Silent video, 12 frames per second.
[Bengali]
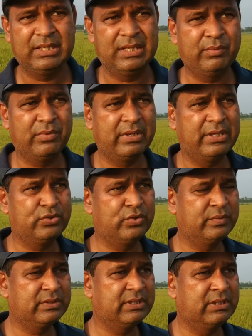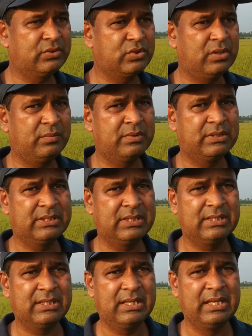এবং এই সমিতির সভাপতির
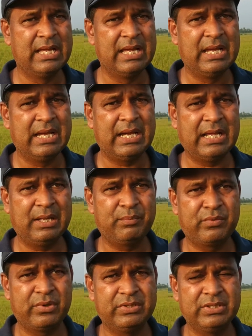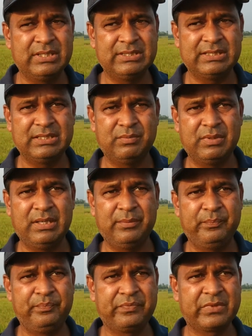সাথে আলাপ করে যেটা জানতে পারলাম
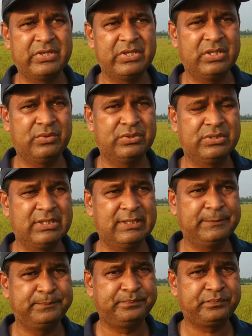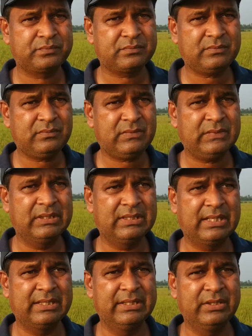সেটা হচ্ছে
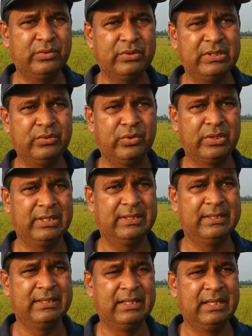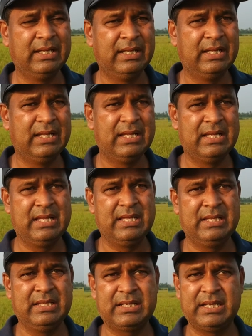তারা দীর্ঘদিন ধরে
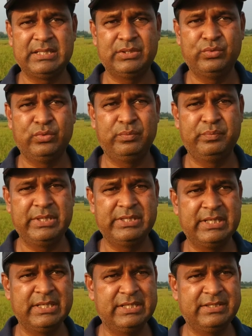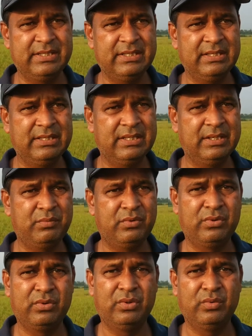এই কাসাদু ব্রিজের নিচে এবং
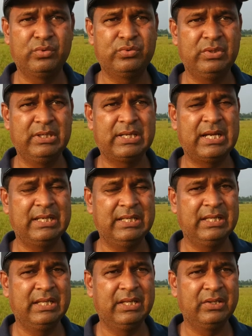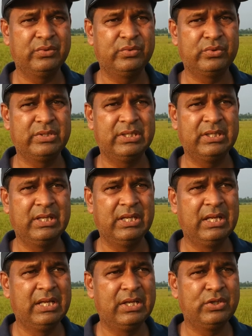উথুলির খালে দুটি
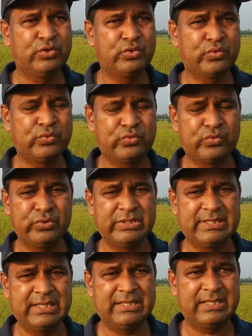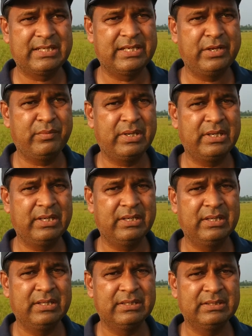সুইচ গেট নির্মাণের
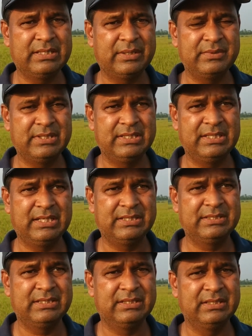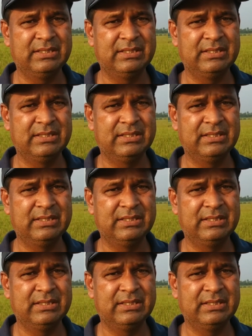দাবি জানিয়ে আসছেন